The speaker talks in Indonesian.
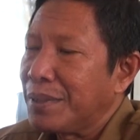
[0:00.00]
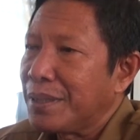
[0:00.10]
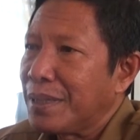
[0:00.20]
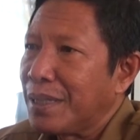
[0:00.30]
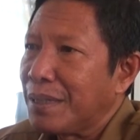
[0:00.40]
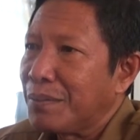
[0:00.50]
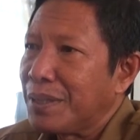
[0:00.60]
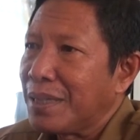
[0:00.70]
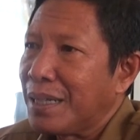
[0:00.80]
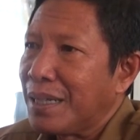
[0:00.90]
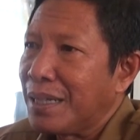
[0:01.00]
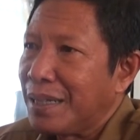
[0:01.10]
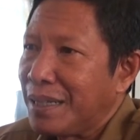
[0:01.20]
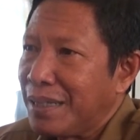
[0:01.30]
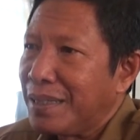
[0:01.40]
bisa bisa
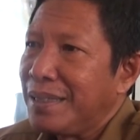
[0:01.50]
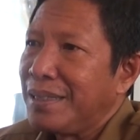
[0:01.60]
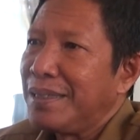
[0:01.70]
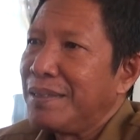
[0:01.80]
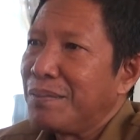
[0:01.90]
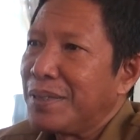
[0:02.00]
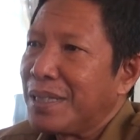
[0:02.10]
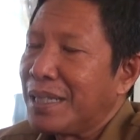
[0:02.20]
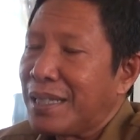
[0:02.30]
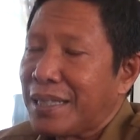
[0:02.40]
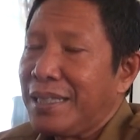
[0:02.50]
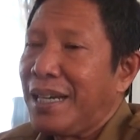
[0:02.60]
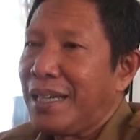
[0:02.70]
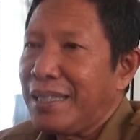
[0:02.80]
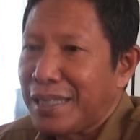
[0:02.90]
bisa ada
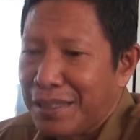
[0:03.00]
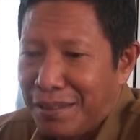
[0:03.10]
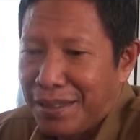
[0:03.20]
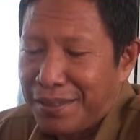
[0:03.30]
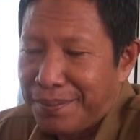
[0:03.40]
kerjaan gitu.